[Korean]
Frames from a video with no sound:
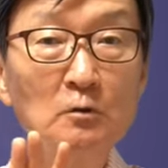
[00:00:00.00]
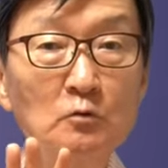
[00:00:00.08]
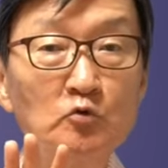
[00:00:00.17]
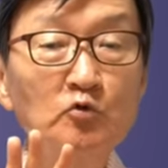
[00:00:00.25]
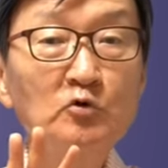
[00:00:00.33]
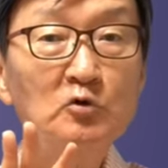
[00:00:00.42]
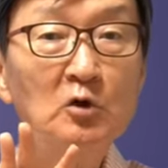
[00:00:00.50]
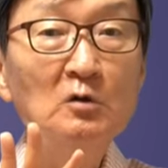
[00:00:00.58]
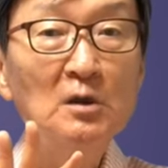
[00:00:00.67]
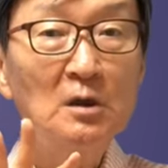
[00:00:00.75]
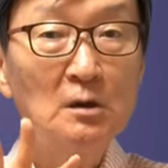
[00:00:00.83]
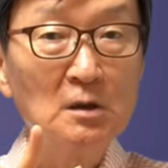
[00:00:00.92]
두
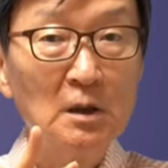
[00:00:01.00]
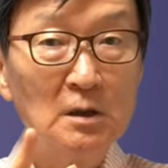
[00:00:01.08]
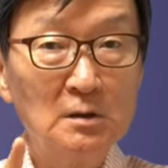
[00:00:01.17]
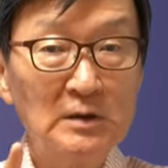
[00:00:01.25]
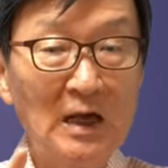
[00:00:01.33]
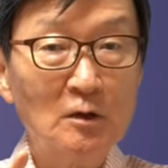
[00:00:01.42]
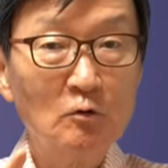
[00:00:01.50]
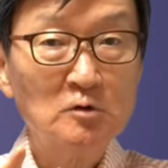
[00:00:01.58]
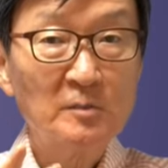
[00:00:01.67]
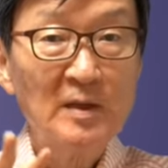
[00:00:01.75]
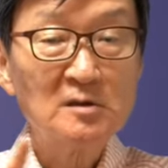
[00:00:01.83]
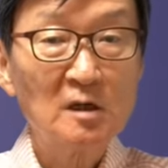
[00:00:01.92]
척이 이렇게 다른
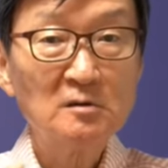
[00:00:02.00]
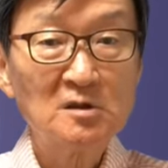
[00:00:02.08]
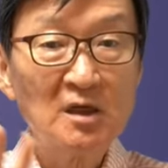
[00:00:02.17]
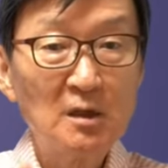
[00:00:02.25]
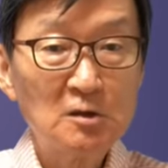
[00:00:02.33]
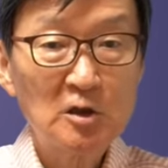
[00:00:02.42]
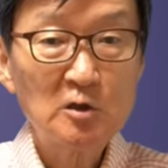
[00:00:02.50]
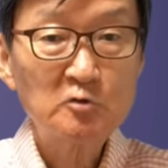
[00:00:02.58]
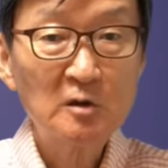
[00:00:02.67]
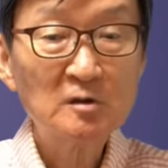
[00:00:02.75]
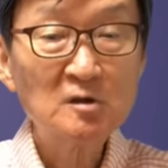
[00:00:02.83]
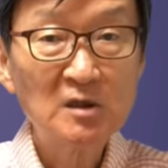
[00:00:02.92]
곳에 배치다가 세,
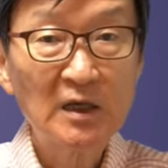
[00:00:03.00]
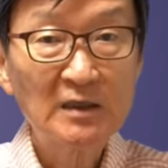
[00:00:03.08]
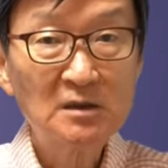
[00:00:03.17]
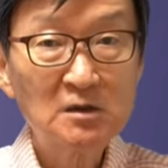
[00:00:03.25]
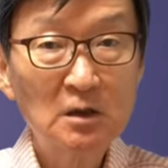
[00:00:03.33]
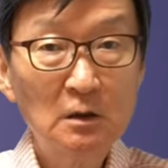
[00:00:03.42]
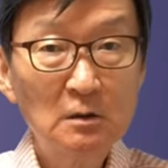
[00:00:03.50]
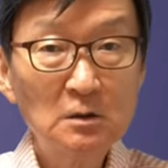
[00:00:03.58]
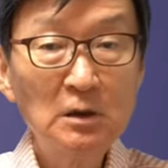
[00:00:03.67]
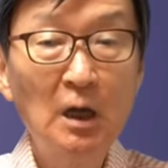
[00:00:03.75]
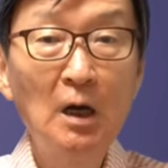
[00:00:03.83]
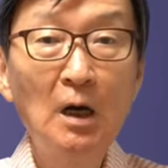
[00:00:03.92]
최소한 도세 척은